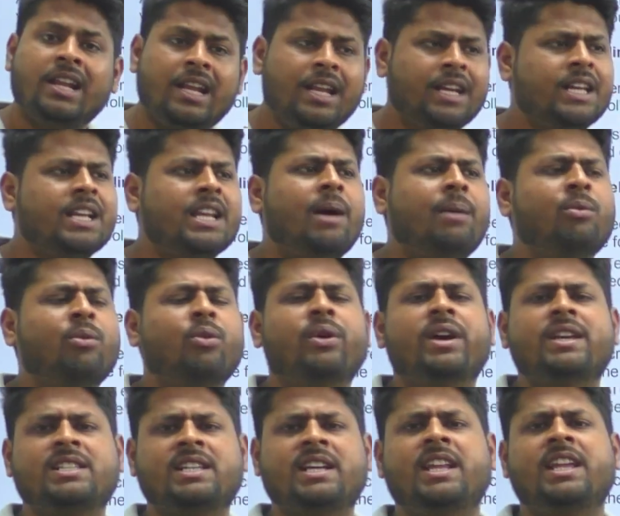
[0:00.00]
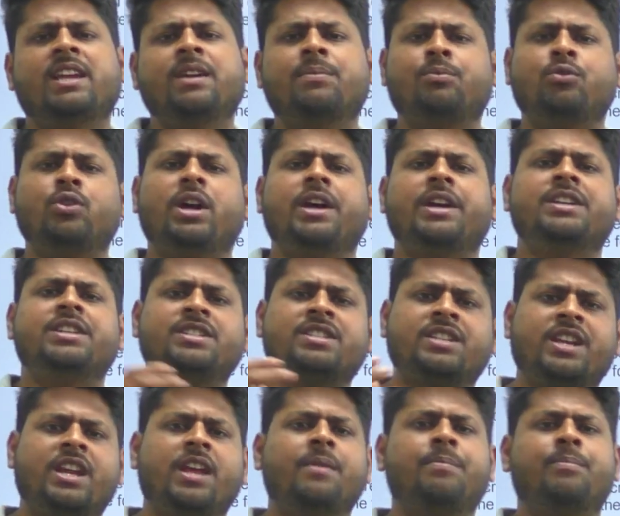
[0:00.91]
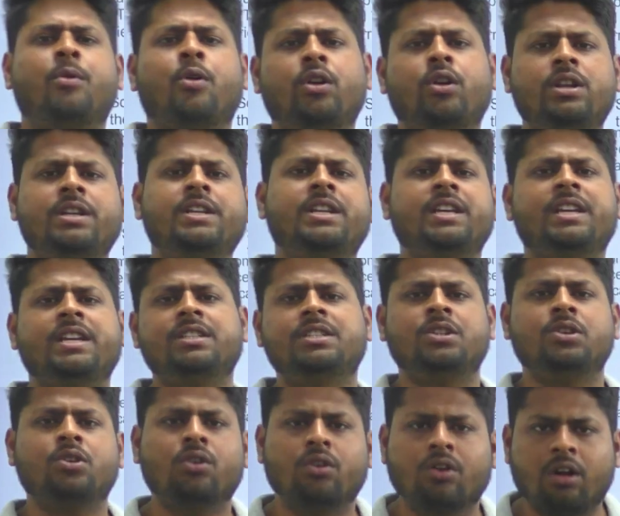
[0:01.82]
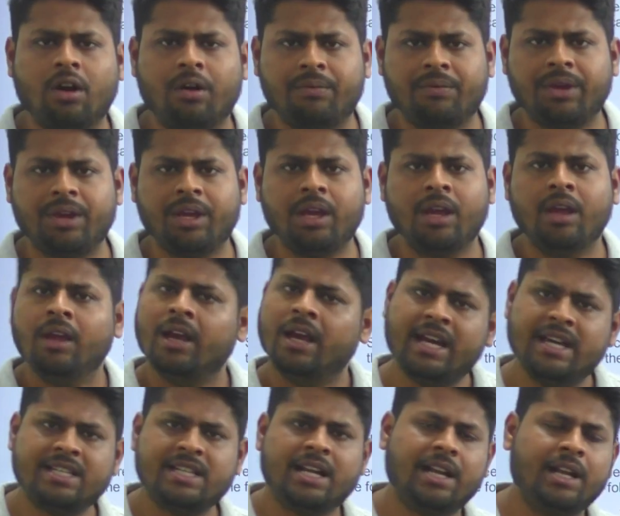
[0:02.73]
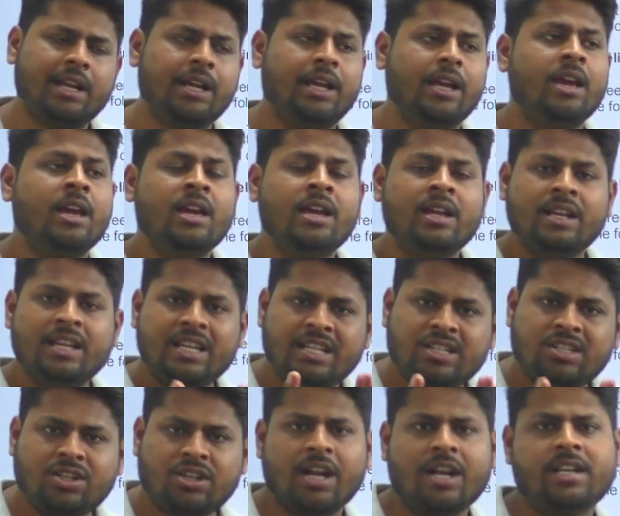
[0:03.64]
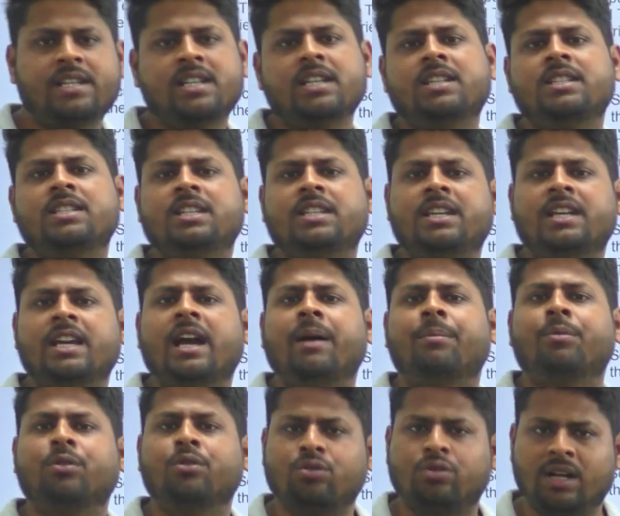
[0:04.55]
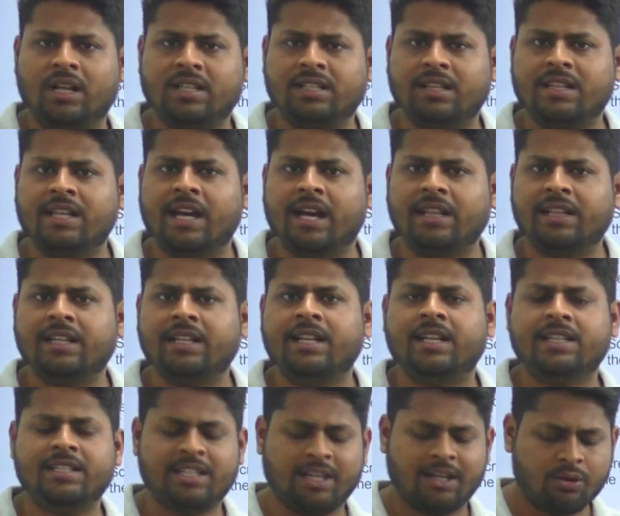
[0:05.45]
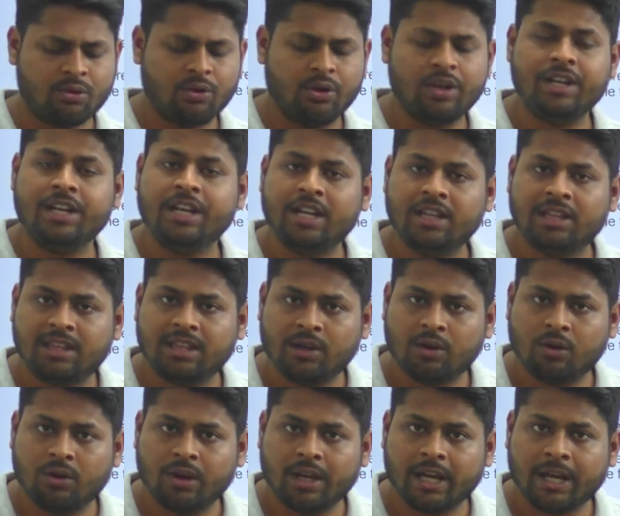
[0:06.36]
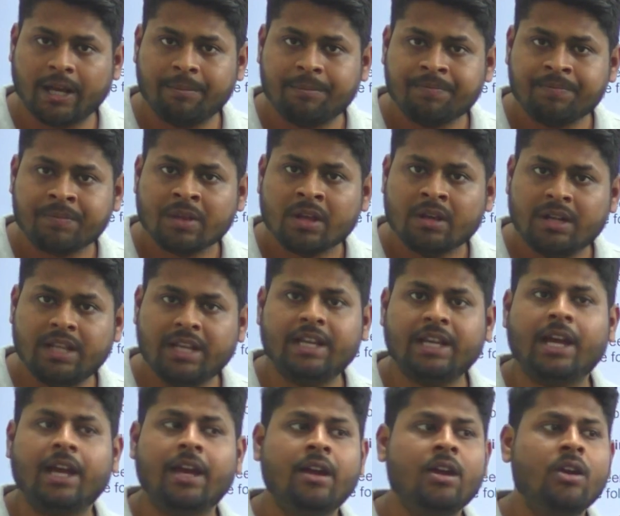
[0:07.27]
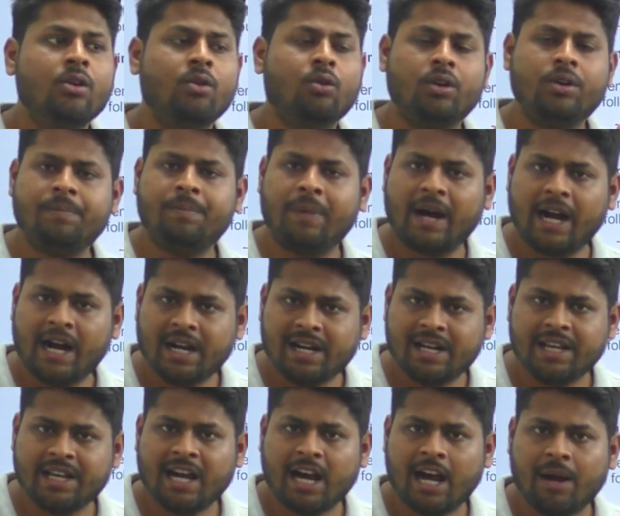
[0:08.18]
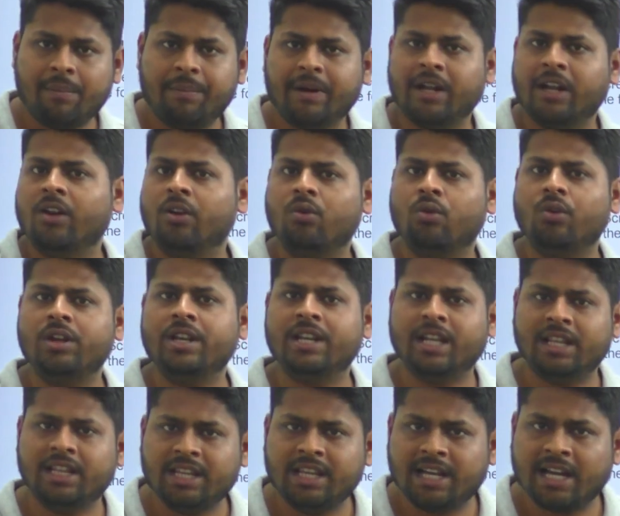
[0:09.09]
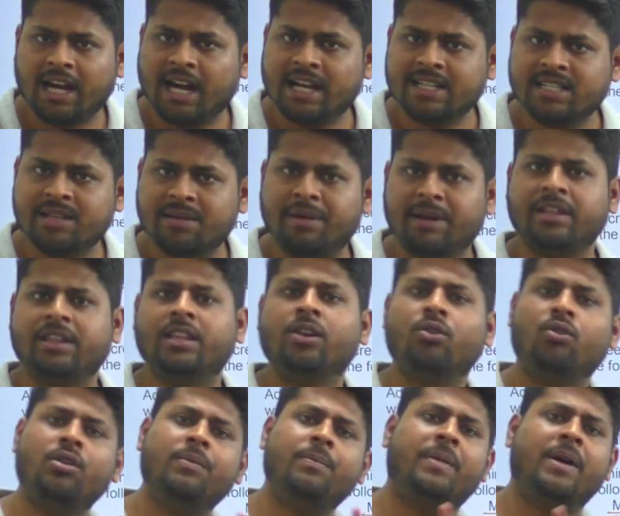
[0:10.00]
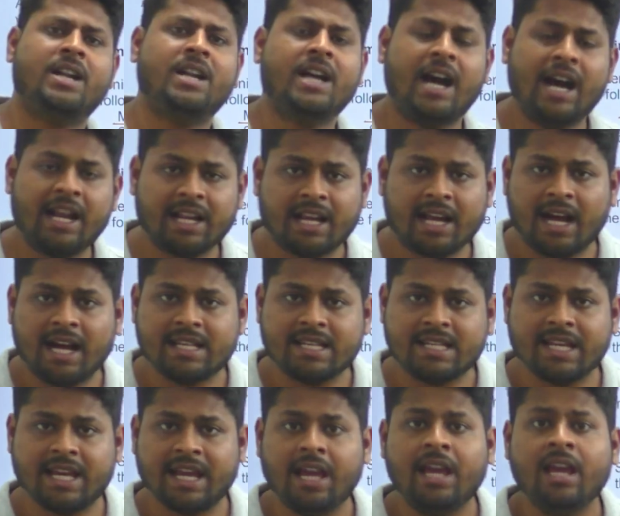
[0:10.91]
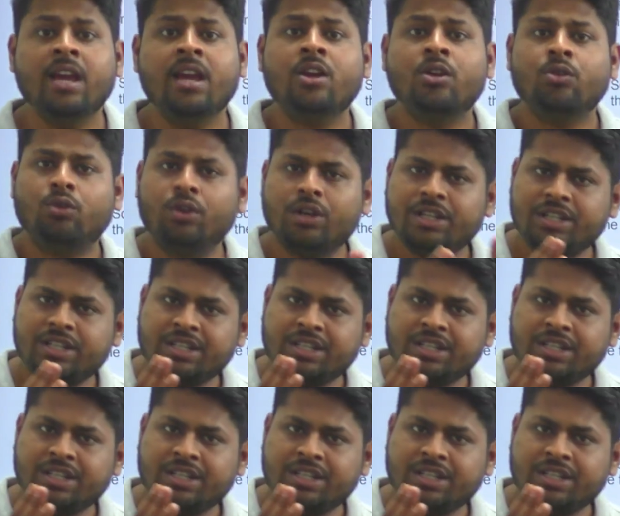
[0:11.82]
लेकिन आपको ऐसा नहीं कि पूरा हिस्ट्री पॉलिटी जियोग्राफी ऐसा नहीं स्टैटिक जी के आपको थोड़ा सा ध्यान देना जैसे कि कोई नृत्य हो गया ठीक है कोई पहाड़ी कहाँ पर है कोई नदी कहाँ से बहती है कोई पठार कहाँ से है तो